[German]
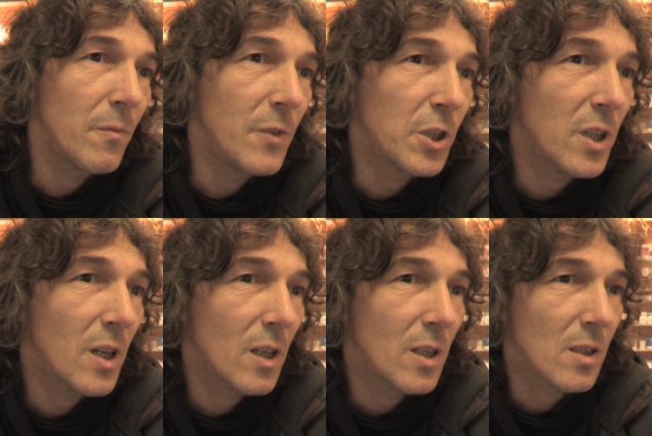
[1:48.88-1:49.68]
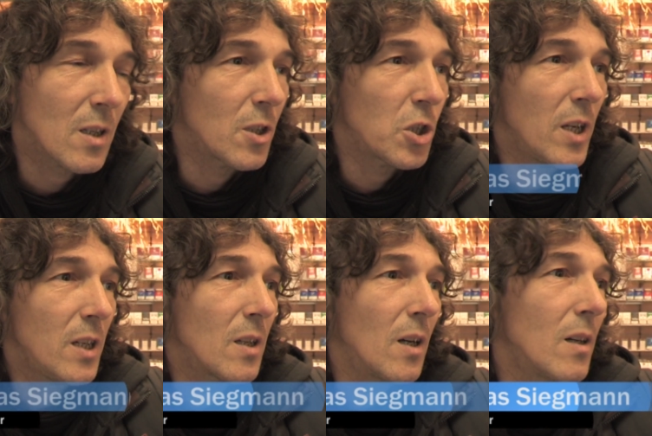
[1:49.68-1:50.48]
Wir stehen eigentlich jetzt ganz
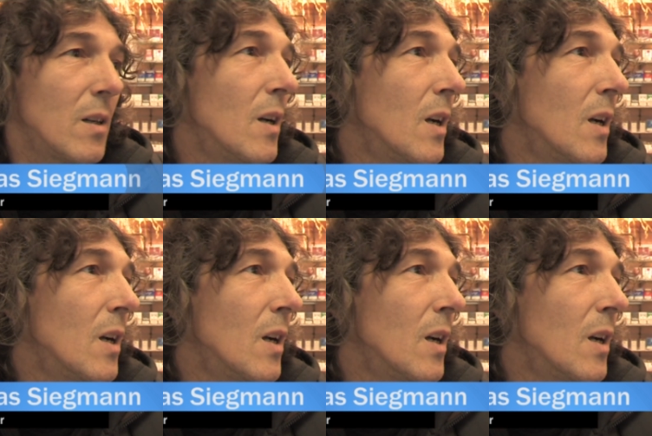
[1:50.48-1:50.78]
schlecht da.